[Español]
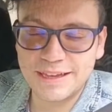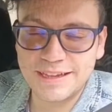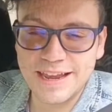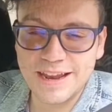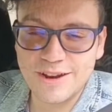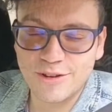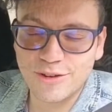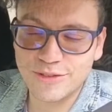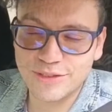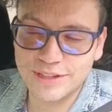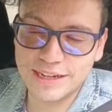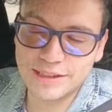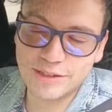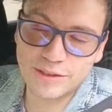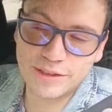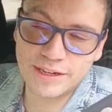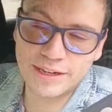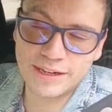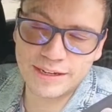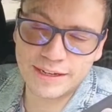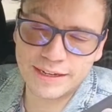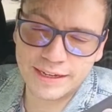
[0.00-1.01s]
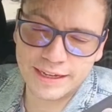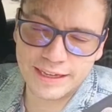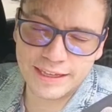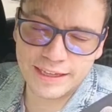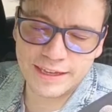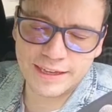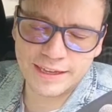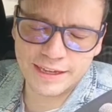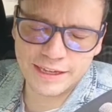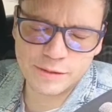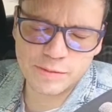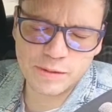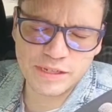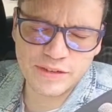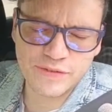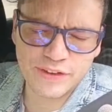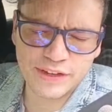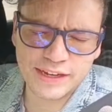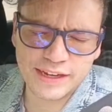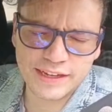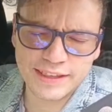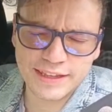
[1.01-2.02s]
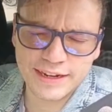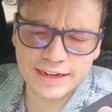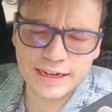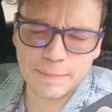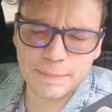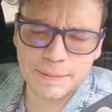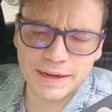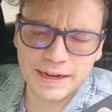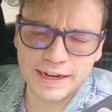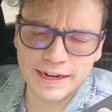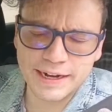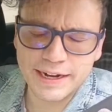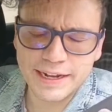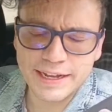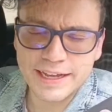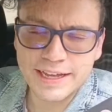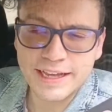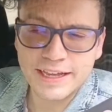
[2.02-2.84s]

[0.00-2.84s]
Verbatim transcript: en el contrato tienen que, eh, especifica que tienen que pagar